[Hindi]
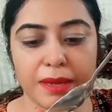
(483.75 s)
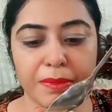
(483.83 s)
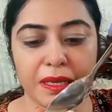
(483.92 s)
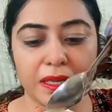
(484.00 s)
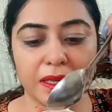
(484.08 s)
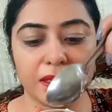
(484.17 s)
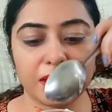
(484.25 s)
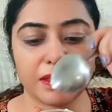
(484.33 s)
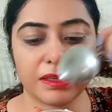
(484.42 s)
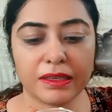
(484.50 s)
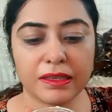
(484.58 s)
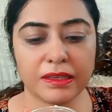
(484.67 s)
है मैंने
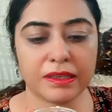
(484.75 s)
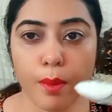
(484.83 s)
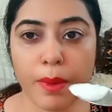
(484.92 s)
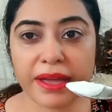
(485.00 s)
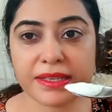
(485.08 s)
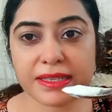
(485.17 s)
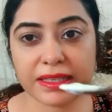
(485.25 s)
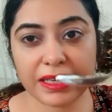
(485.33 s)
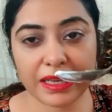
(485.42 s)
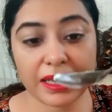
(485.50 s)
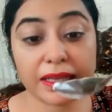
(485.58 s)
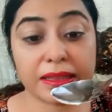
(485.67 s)
अब ऐड
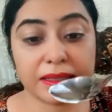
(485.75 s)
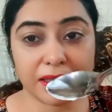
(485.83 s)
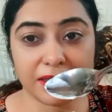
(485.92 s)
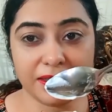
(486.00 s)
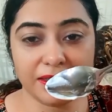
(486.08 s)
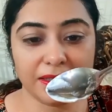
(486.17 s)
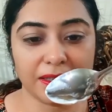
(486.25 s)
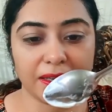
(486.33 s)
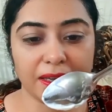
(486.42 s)
करेंगे दही